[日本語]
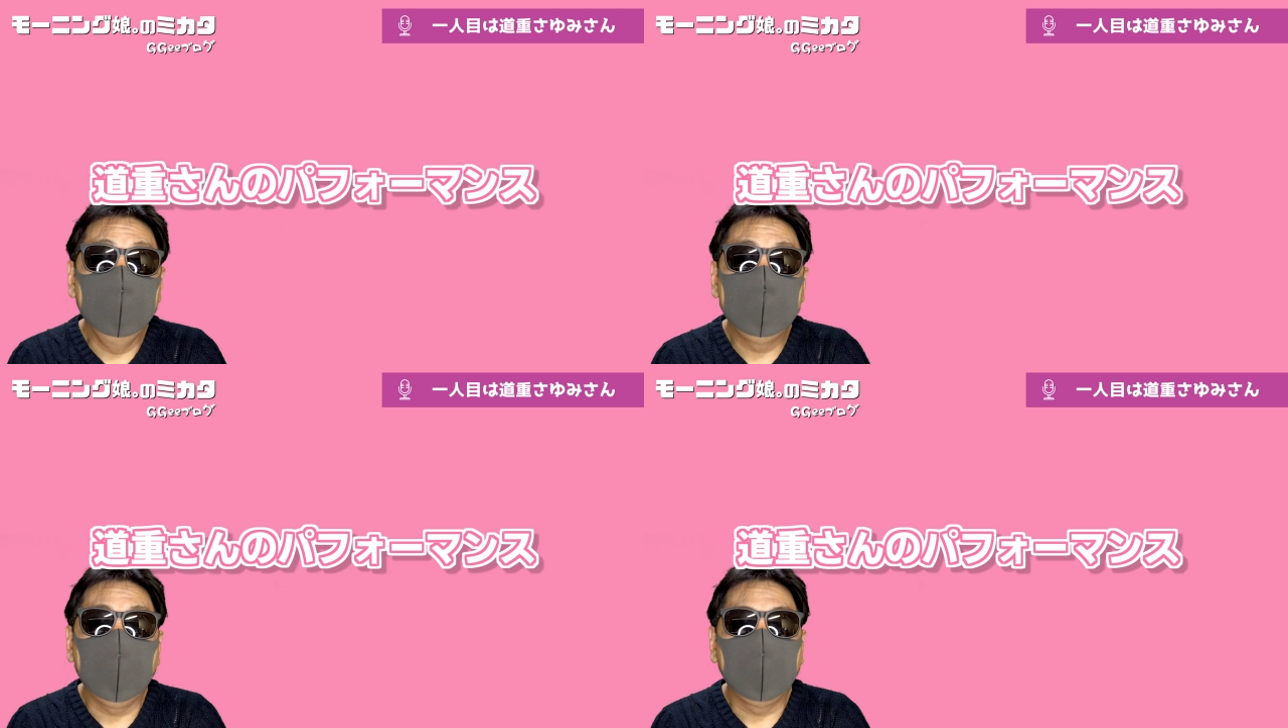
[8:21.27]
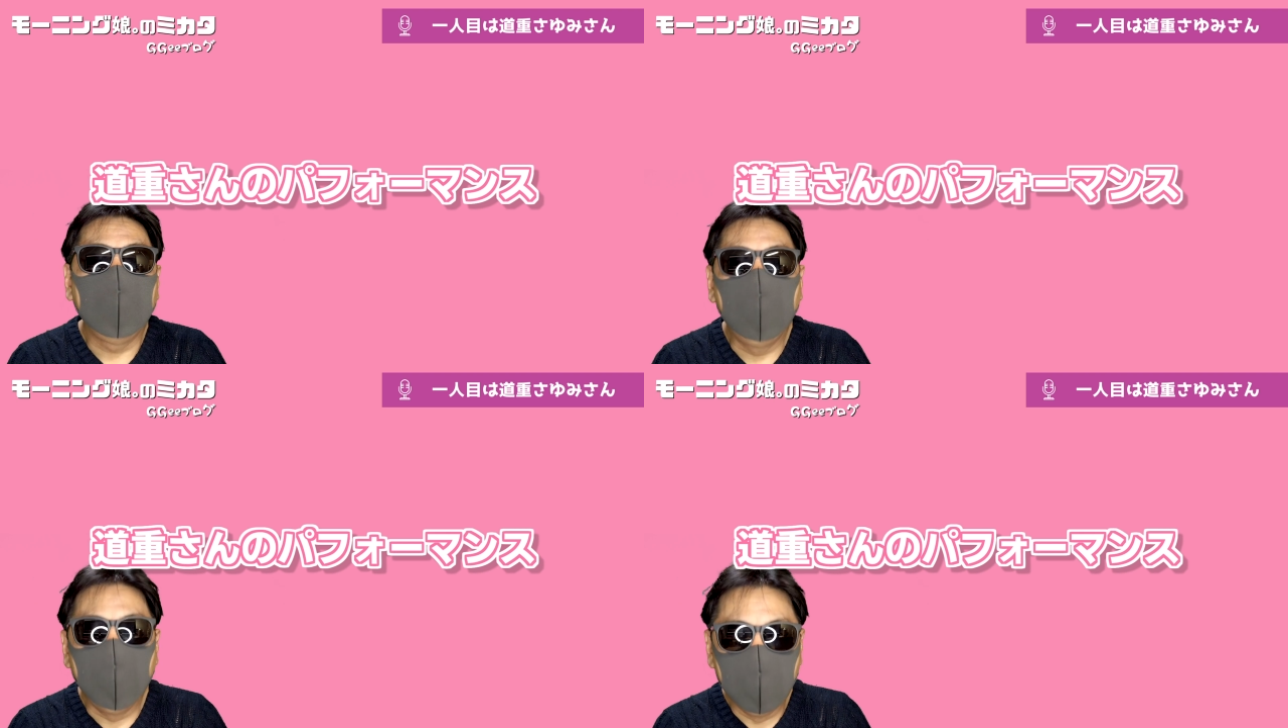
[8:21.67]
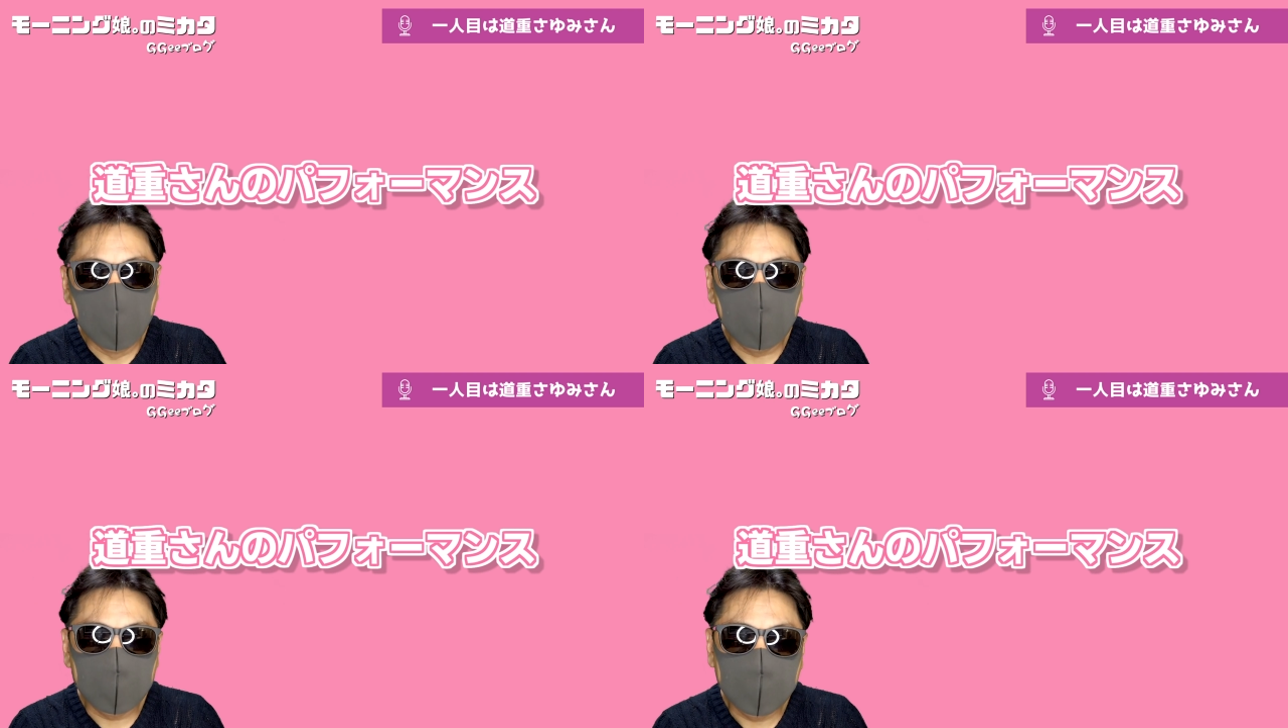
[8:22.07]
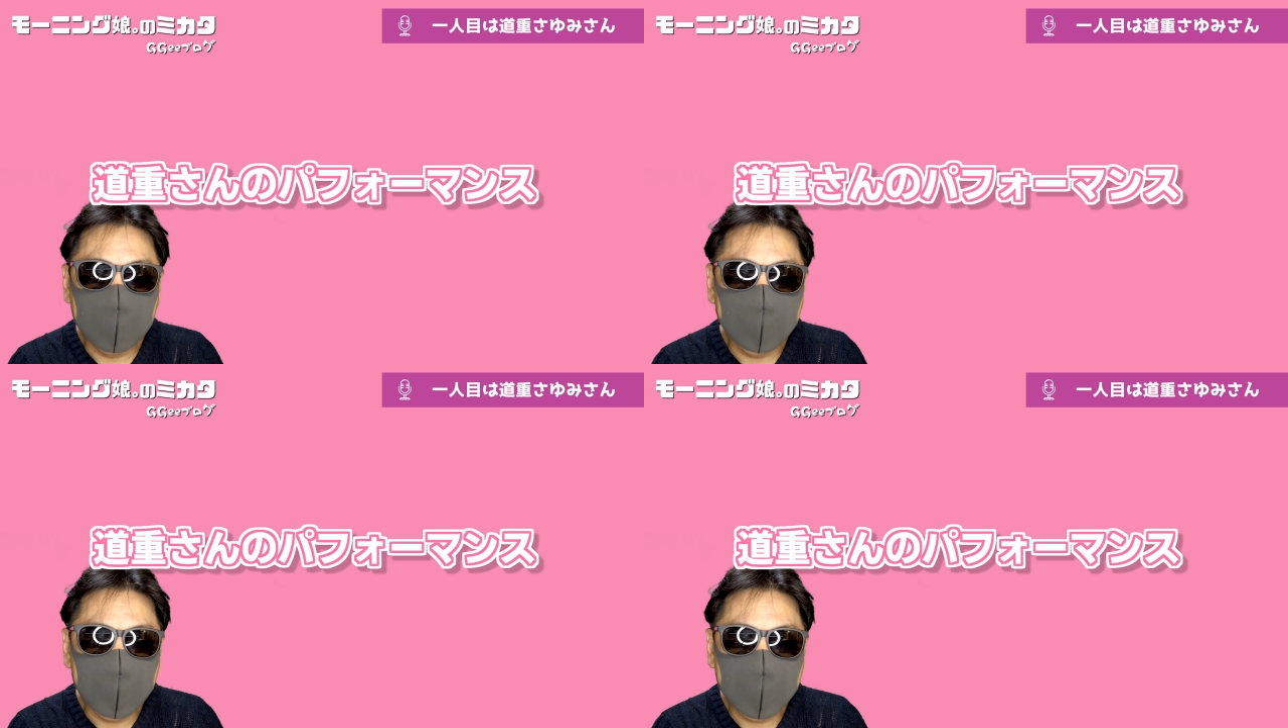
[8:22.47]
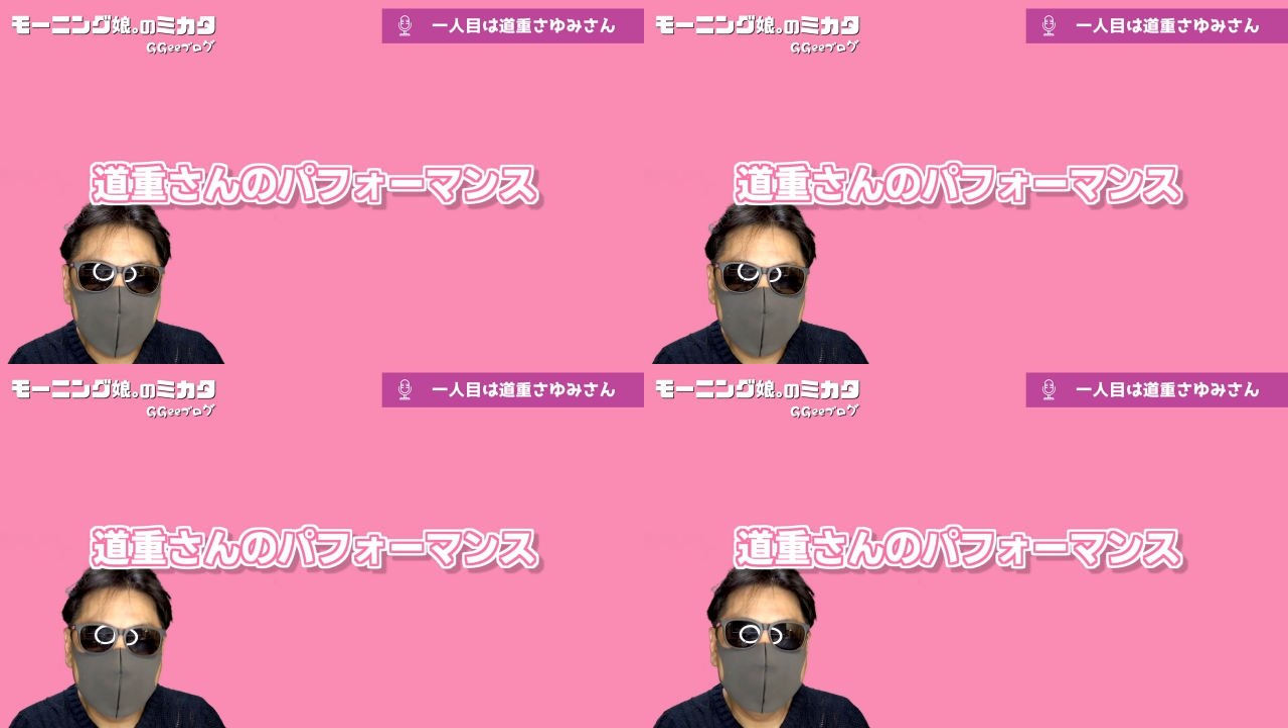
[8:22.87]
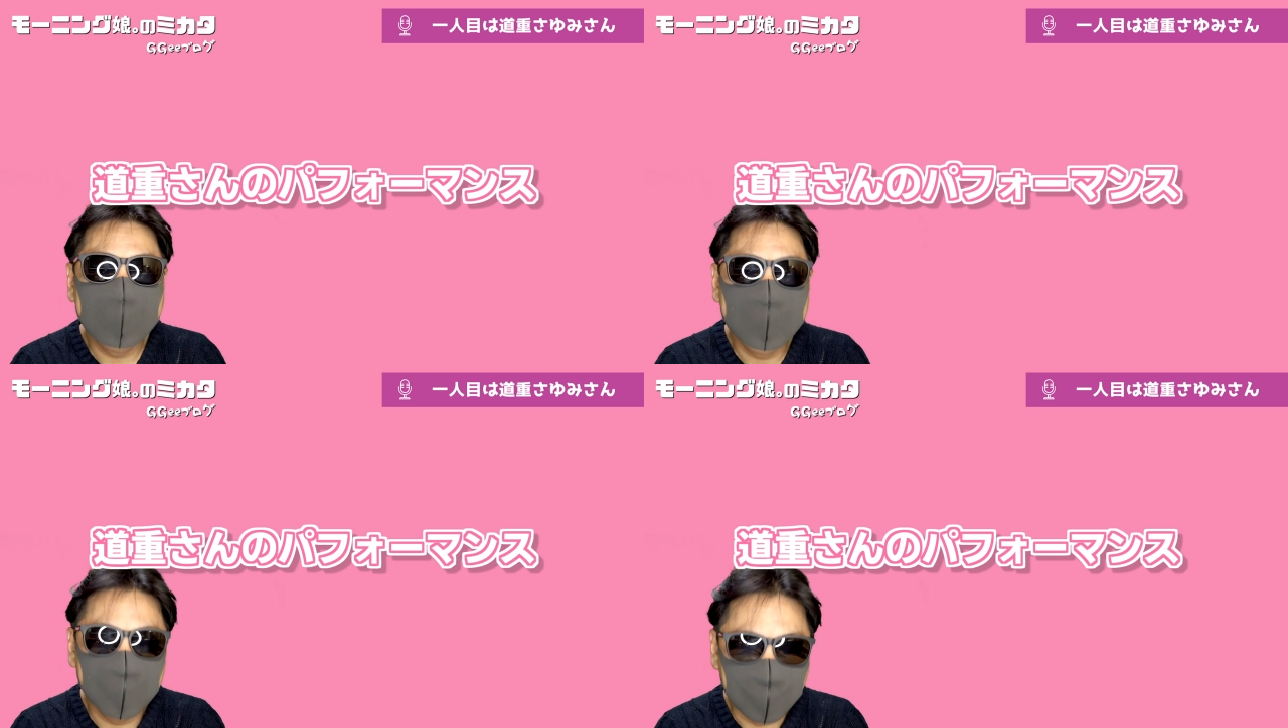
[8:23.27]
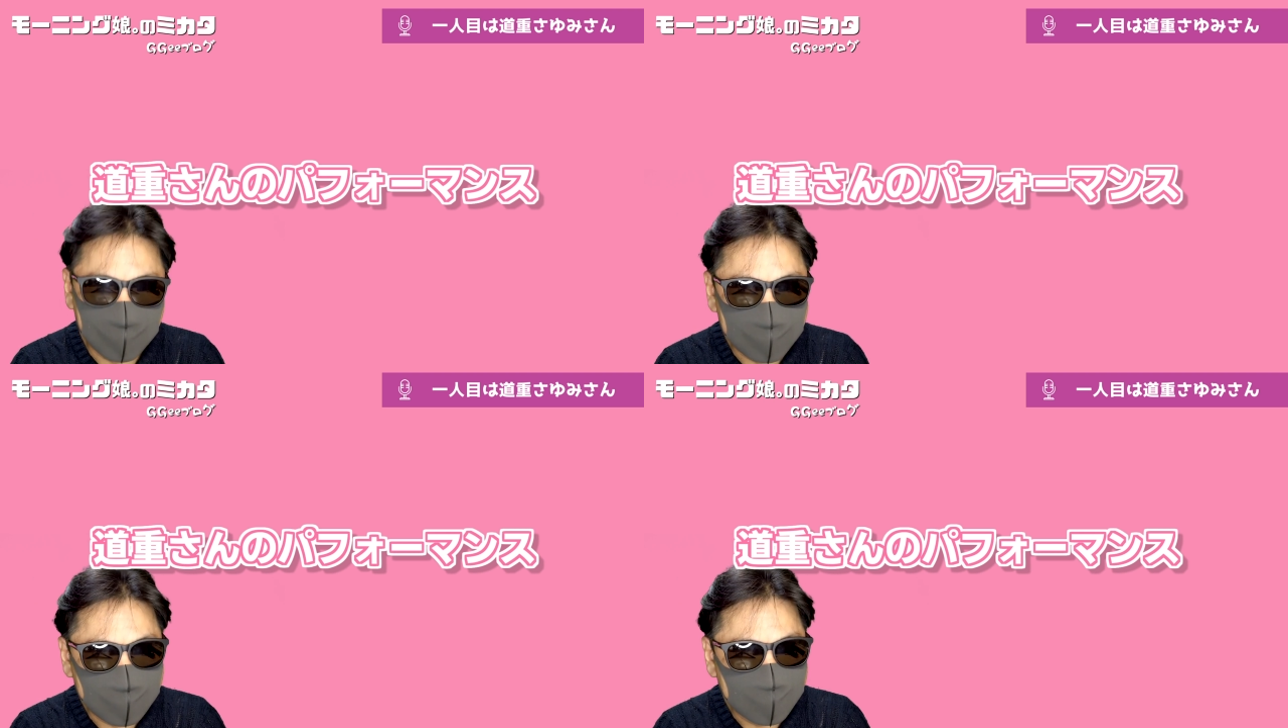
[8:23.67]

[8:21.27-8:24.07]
音声加工気味な感じの、